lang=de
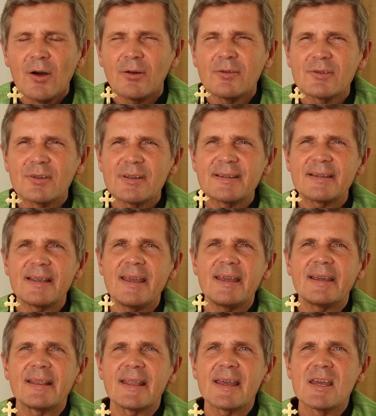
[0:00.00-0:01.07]
Und so
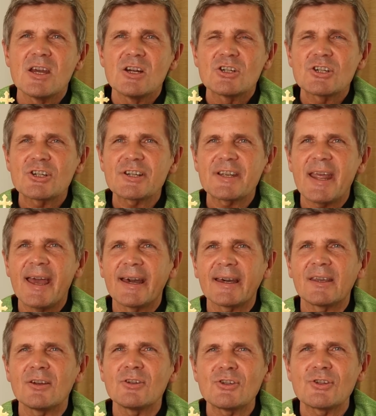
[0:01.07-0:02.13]
segne,
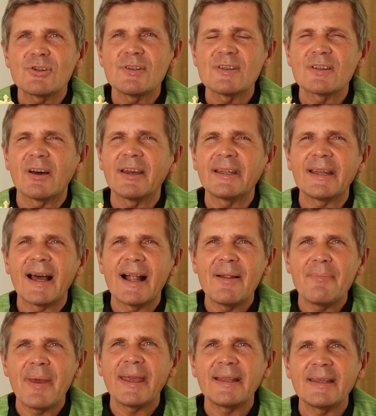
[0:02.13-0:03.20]
stärke und schütze euch der
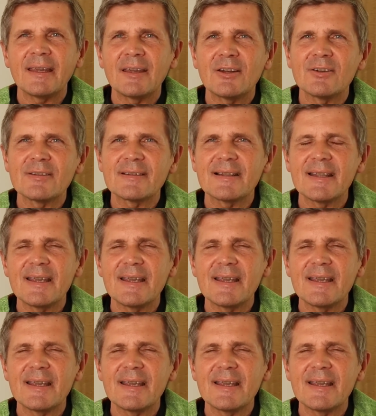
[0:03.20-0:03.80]
allmächtige und uns